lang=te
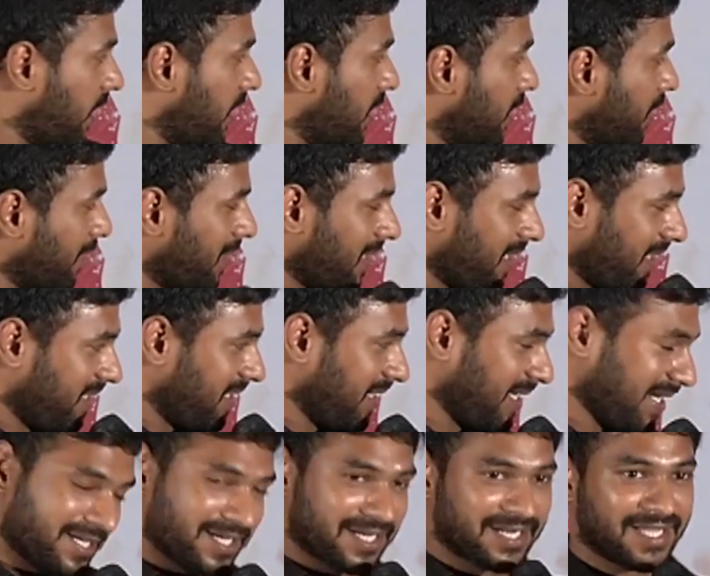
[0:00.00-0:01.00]
అండ్ మా
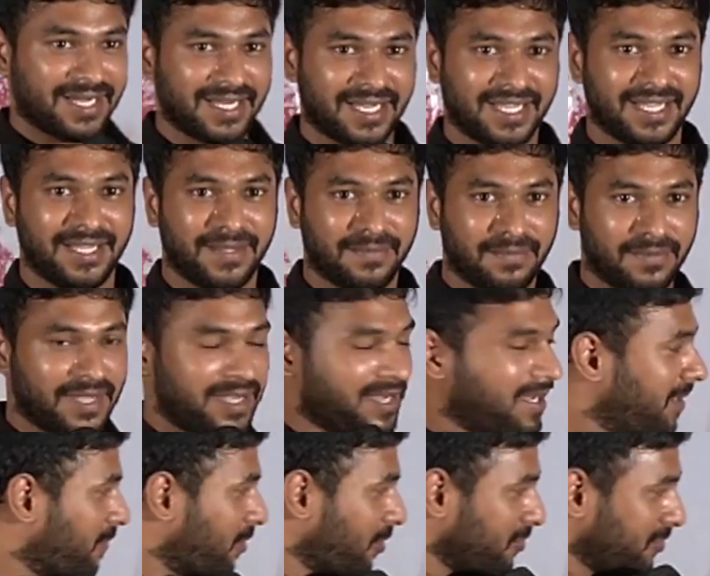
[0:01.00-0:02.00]
డైరెక్టర్ గారికి మా
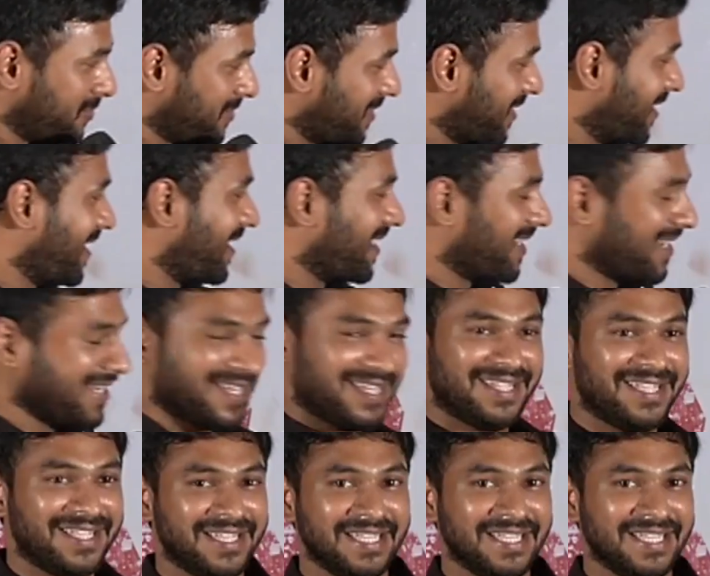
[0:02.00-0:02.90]
ప్రొడ్యూసర్ గారికి